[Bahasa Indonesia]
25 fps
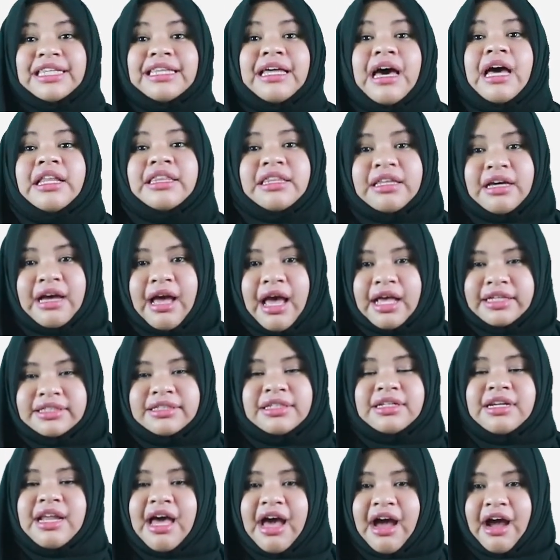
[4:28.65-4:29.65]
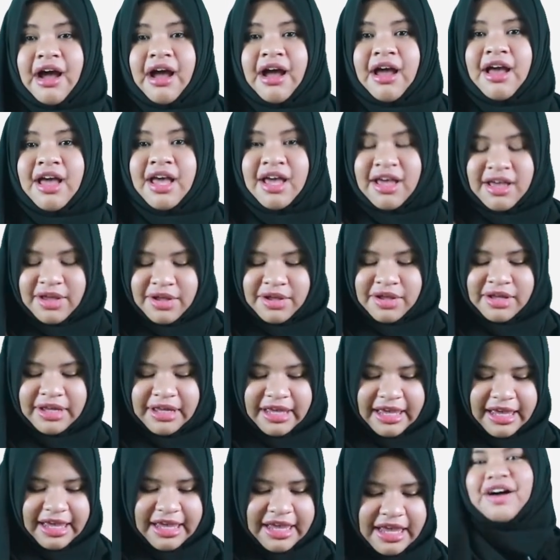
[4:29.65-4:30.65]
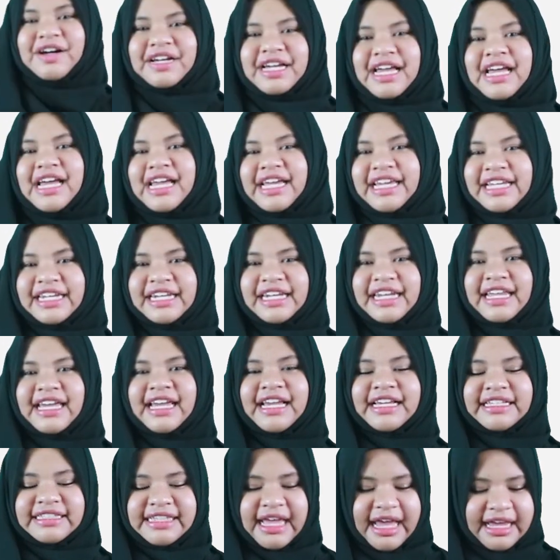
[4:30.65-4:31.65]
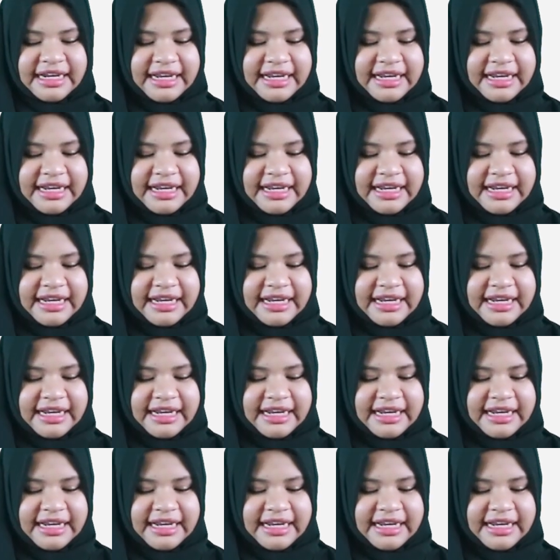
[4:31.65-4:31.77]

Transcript: Jadi tengah-tengah, sedang. Oke, okay. Okay, next